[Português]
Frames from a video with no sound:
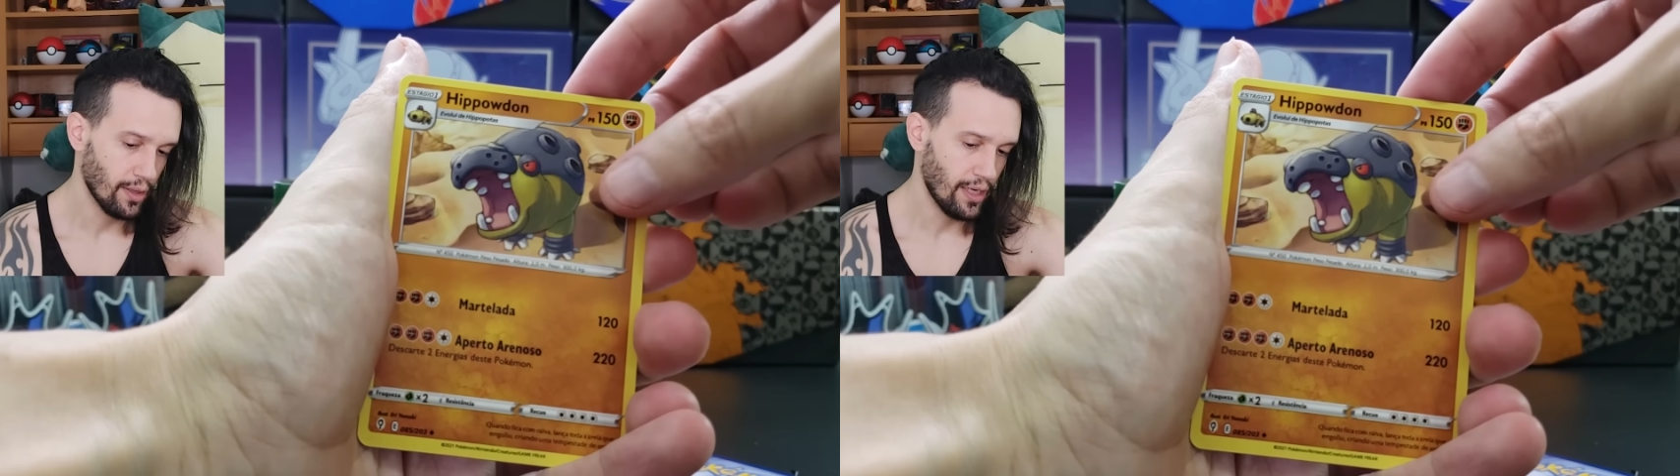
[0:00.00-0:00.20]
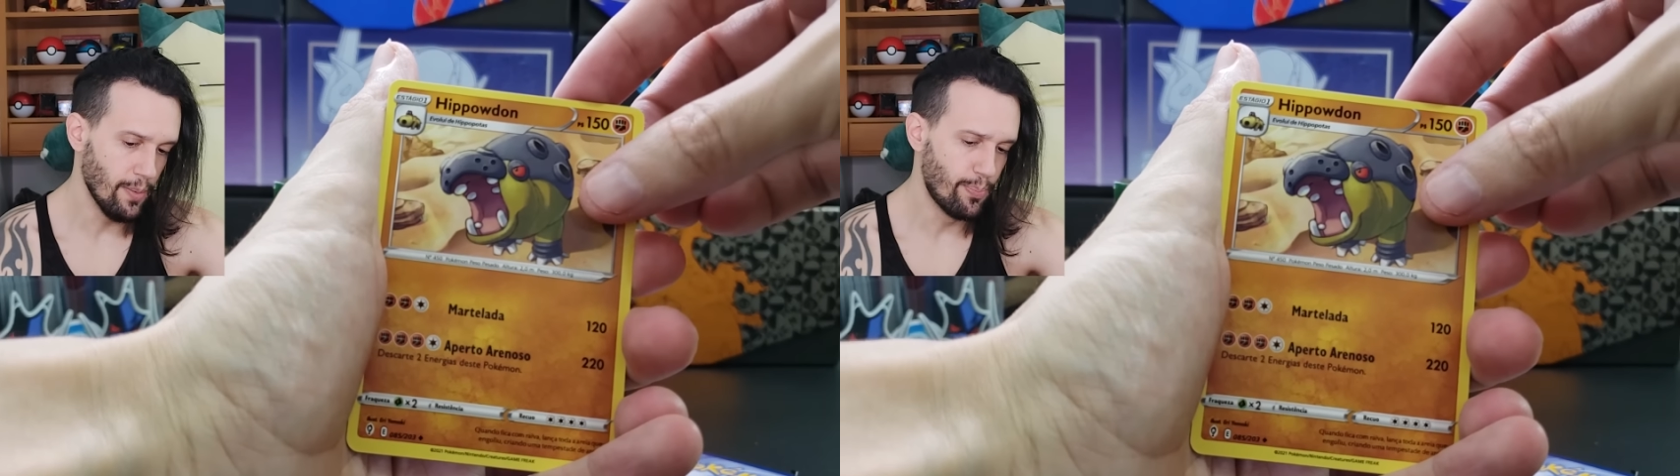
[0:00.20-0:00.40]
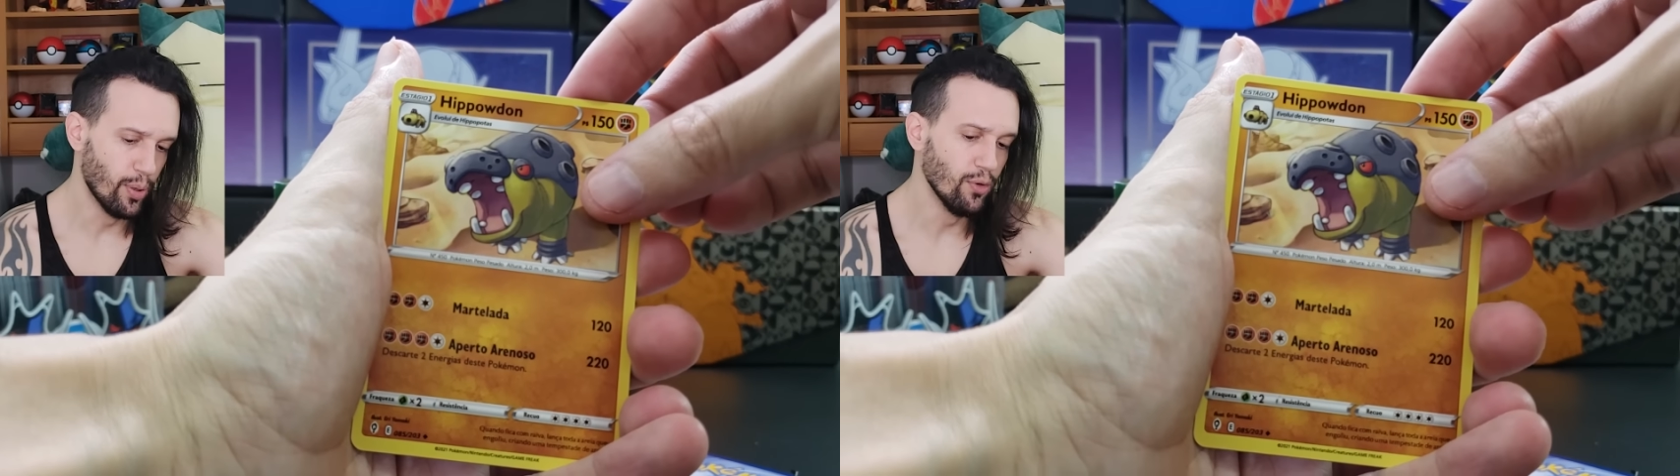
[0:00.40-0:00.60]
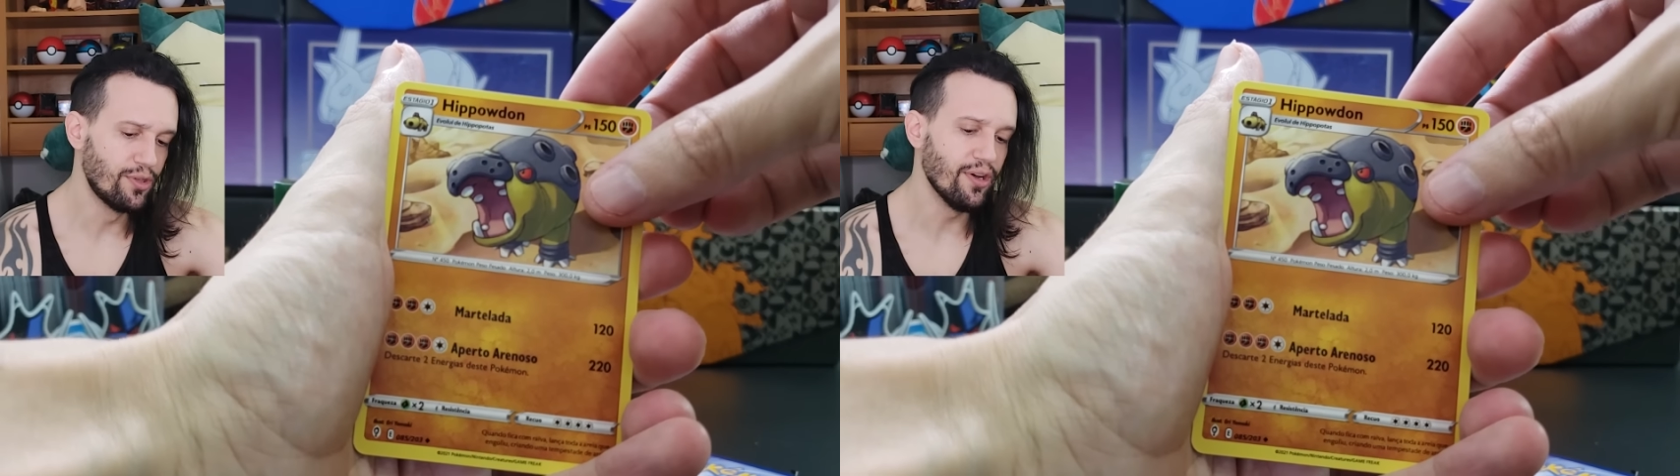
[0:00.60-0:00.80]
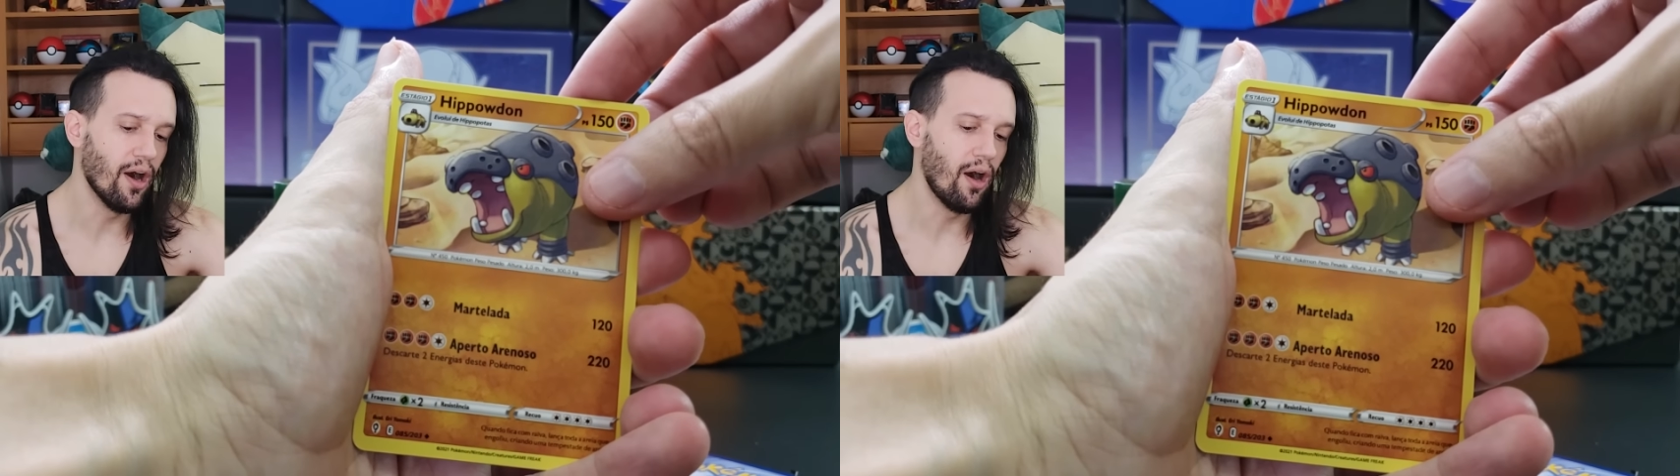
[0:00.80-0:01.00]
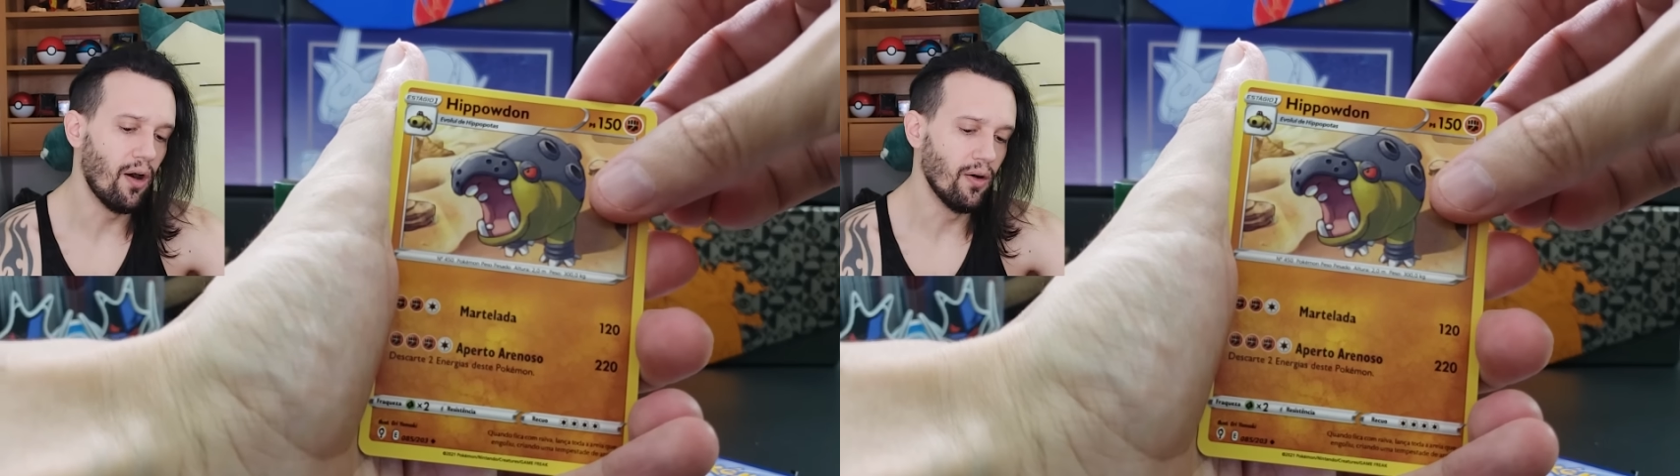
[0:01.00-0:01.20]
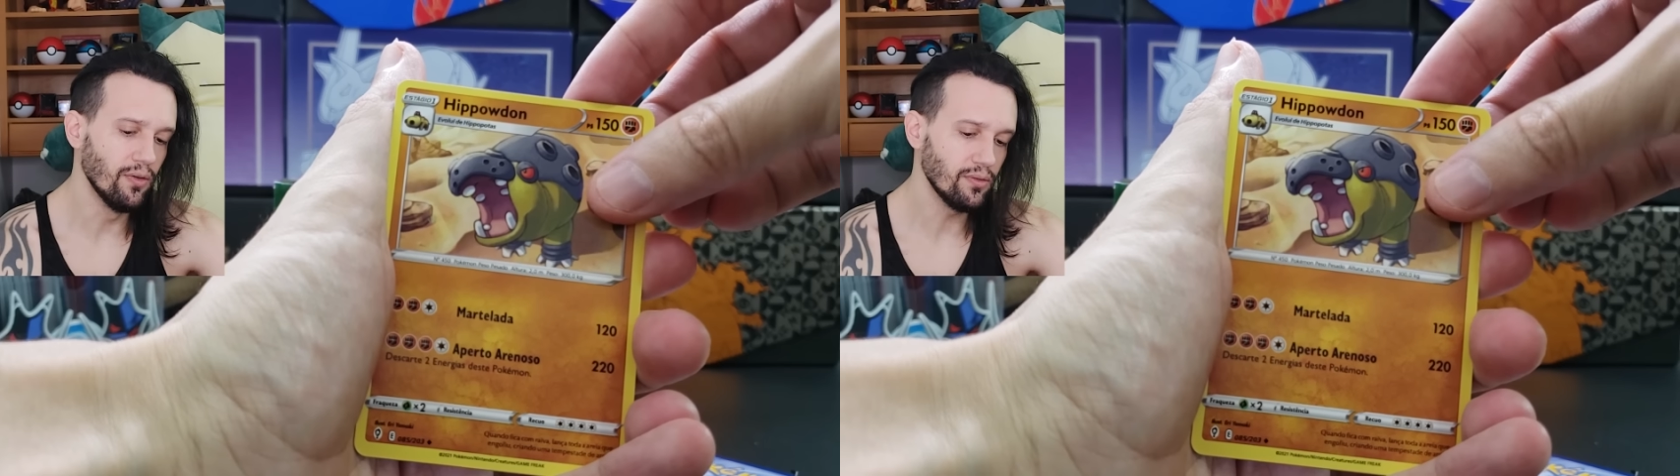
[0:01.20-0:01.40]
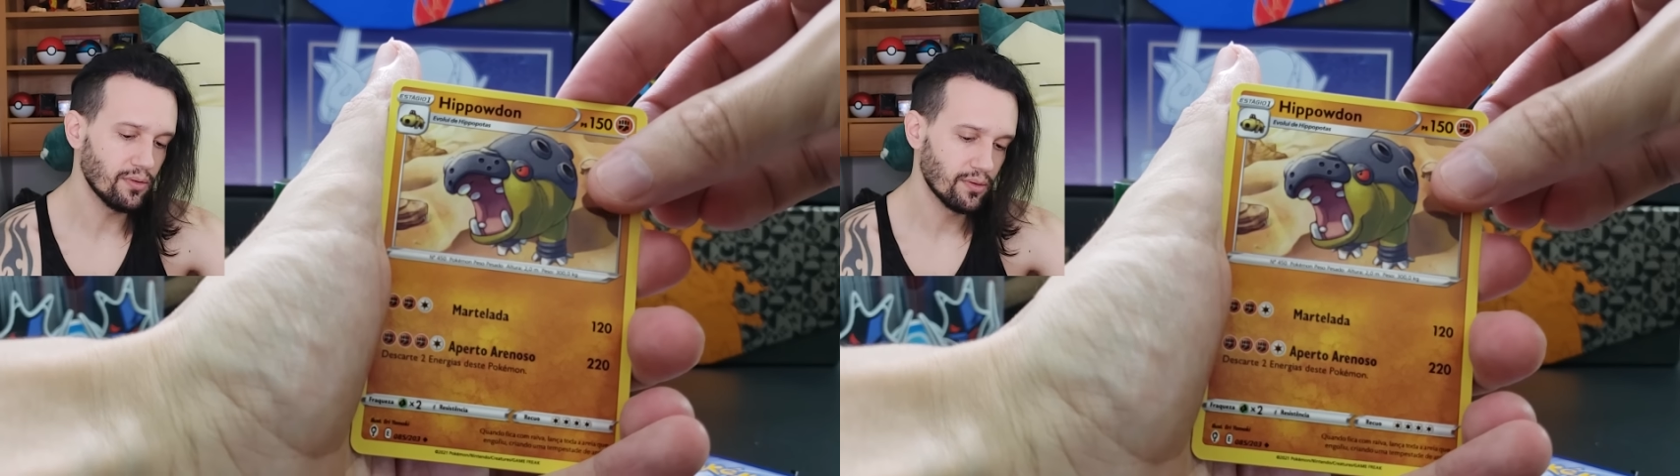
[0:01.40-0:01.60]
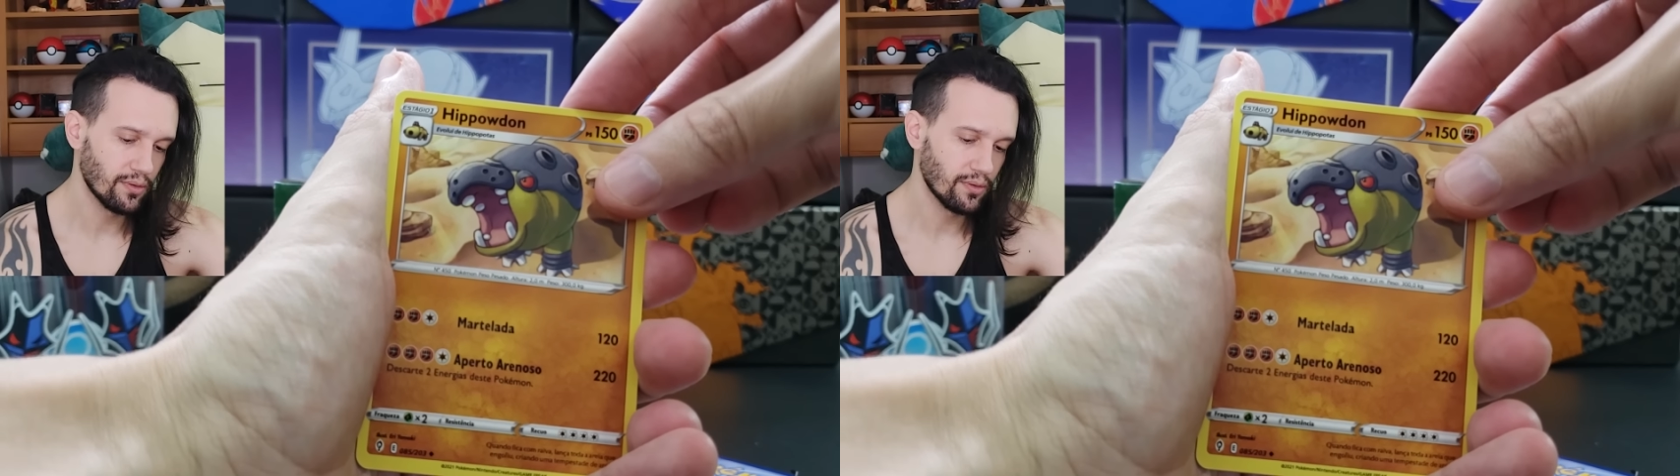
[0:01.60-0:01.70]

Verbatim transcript: Hippodon,